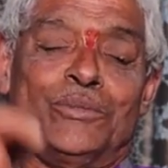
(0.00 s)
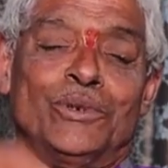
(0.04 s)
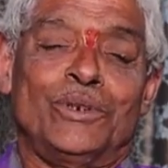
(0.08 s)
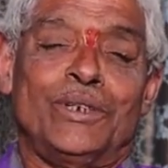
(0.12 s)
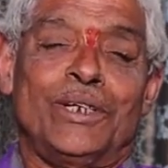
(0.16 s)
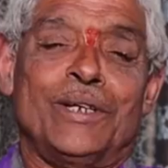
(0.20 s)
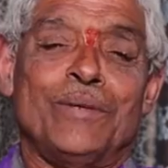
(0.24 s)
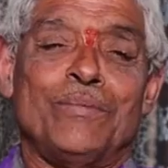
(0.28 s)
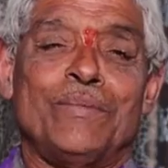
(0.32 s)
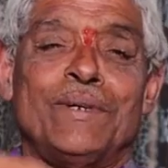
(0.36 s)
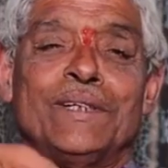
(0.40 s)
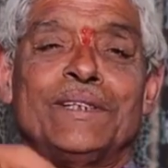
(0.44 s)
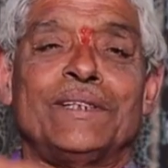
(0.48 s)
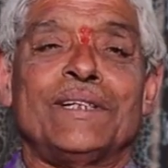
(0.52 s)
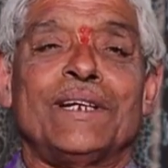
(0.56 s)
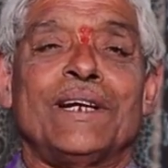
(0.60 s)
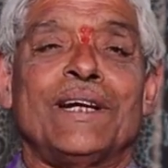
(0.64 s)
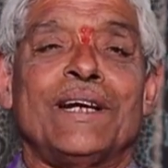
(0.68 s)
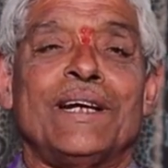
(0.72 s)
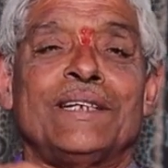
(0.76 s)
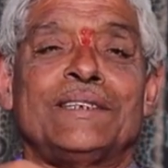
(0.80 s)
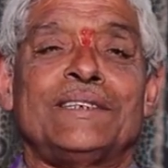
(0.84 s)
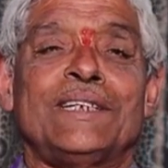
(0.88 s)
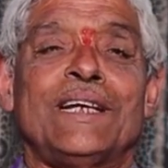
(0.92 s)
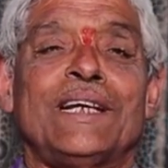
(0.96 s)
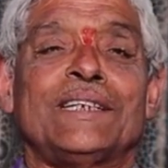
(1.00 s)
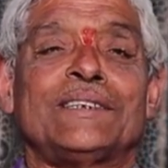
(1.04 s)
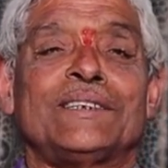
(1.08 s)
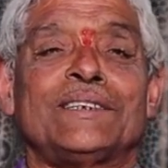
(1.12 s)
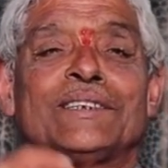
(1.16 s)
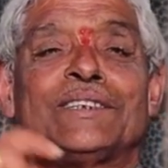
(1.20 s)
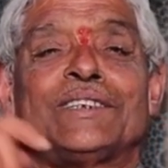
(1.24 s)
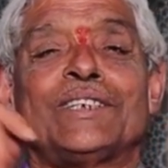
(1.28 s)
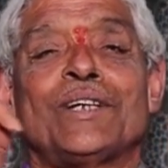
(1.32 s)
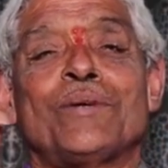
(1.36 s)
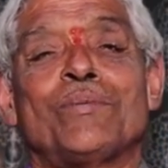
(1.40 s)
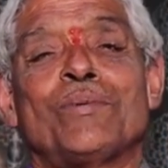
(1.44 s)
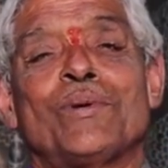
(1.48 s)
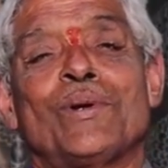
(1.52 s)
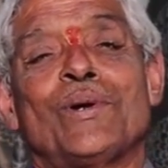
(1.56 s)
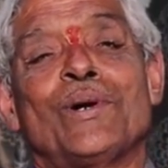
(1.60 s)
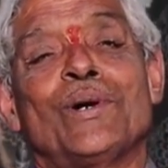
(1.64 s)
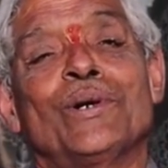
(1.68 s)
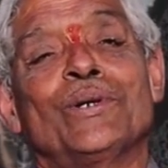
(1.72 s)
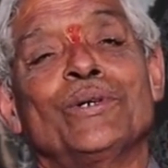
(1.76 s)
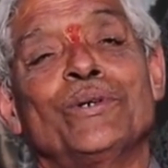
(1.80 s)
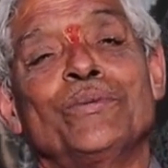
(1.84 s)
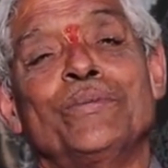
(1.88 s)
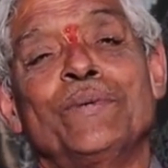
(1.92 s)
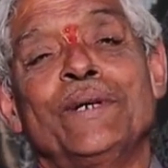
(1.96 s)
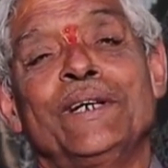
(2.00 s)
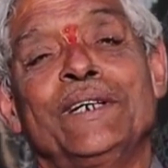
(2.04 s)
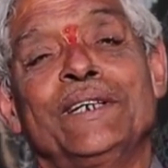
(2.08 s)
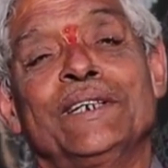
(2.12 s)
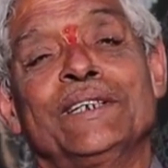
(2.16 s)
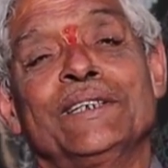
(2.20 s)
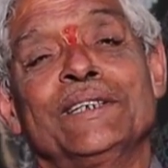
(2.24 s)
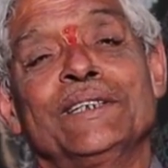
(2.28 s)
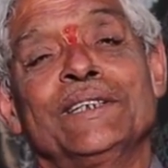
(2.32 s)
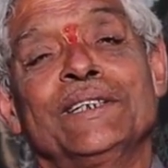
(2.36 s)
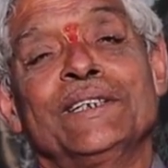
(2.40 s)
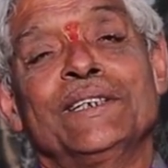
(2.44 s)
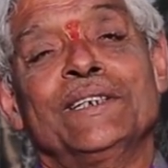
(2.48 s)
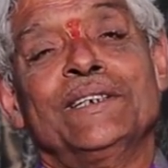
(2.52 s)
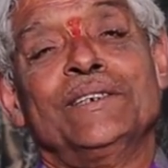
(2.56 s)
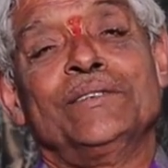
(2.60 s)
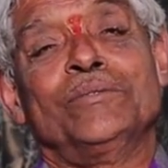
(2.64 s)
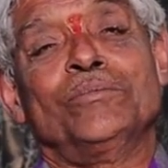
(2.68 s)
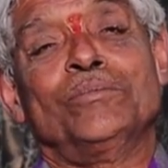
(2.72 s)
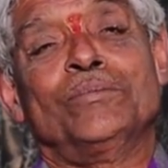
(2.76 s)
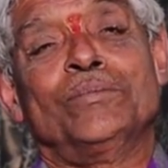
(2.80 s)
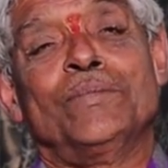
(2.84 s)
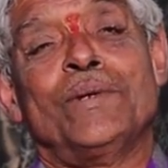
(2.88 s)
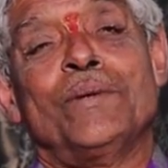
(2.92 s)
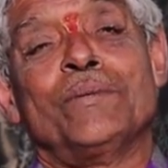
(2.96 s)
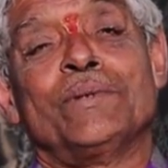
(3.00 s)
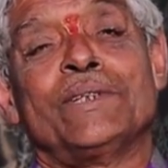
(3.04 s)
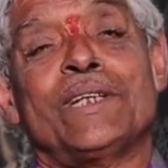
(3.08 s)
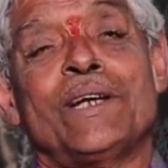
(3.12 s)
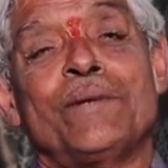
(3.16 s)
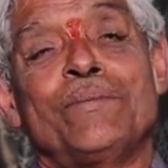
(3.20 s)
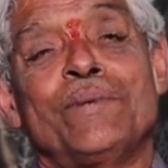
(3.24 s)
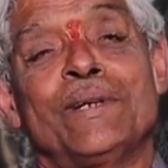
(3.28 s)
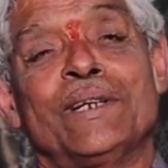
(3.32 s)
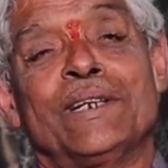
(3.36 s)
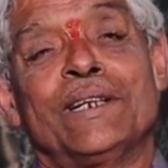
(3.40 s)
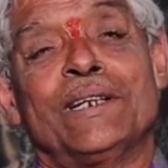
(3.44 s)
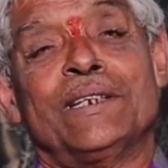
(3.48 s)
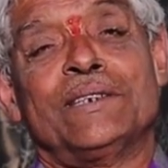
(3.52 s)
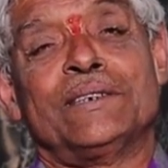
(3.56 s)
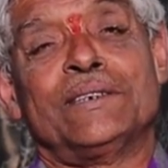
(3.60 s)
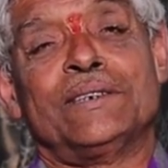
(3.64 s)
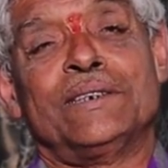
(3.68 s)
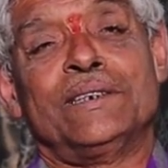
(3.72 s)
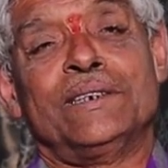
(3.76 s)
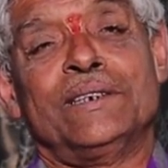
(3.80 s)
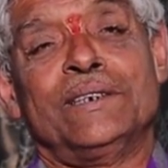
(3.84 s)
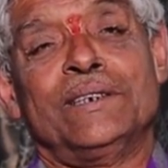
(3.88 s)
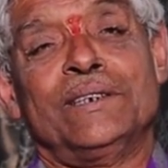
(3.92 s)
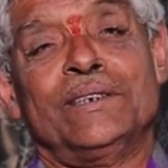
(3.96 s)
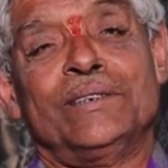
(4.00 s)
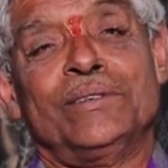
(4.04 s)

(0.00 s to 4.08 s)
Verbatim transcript: ముఖ్యమంత్రిగా శాసనసభలో అడుగుపెట్టింది మమతా బెనర్జీ